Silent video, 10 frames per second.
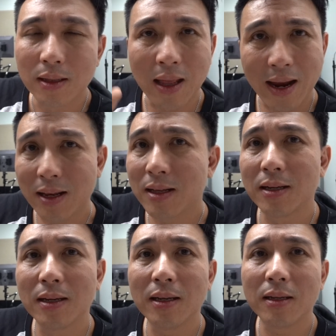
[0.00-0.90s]
哪一
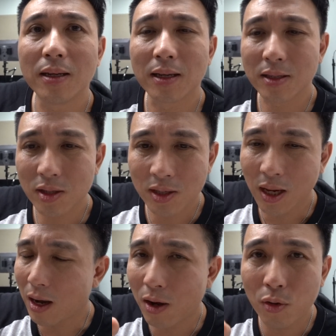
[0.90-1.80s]
颗硬碟是
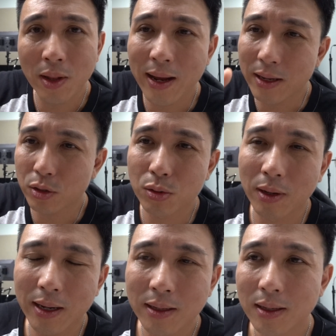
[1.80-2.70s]
超耐
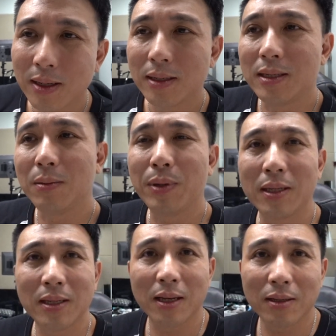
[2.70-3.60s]
摔，即便
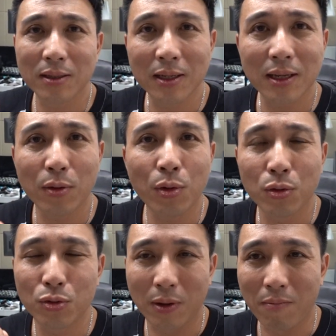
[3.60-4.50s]
像正在
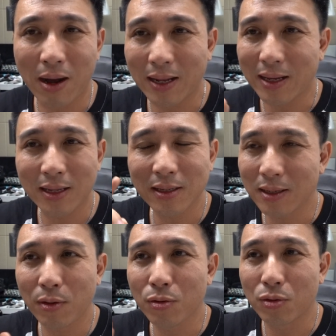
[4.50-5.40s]
运转马达正
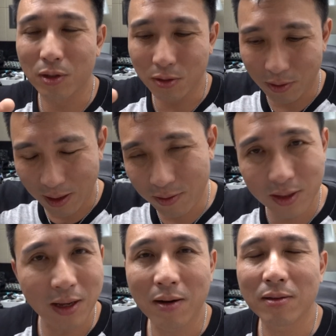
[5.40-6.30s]
在运转中，然后
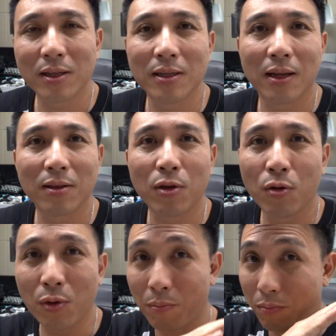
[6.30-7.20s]
掉到地上
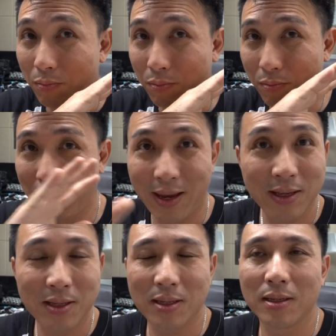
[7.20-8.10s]
都没
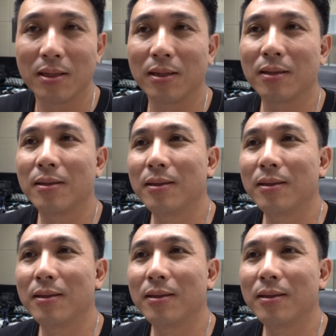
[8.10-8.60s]
事的，